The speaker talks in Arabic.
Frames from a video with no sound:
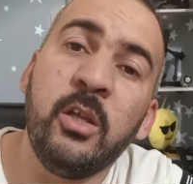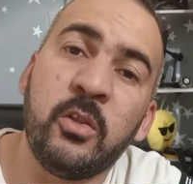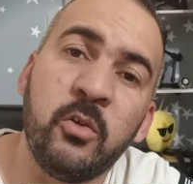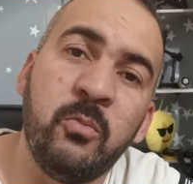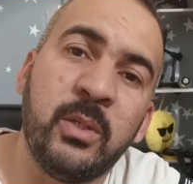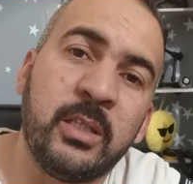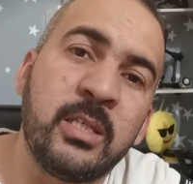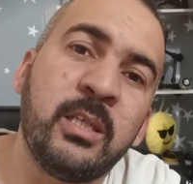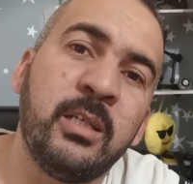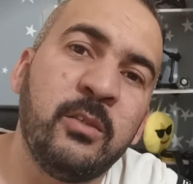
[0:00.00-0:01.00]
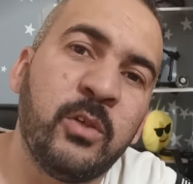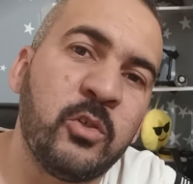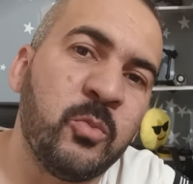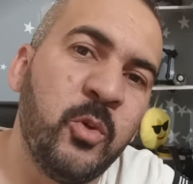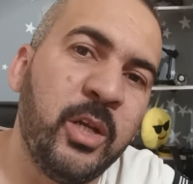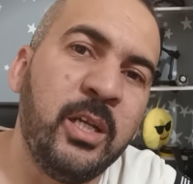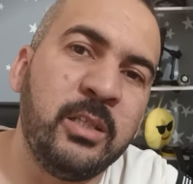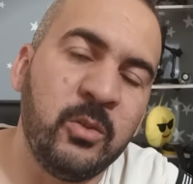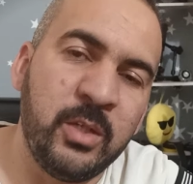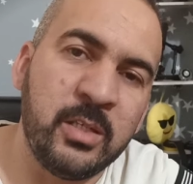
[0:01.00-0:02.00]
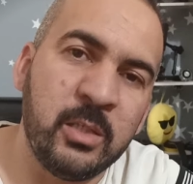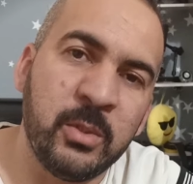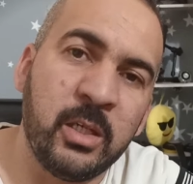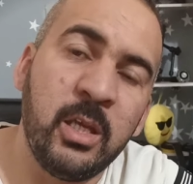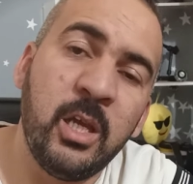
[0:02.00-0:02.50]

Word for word: ثم تستهدف الجمهور الذي يناسبك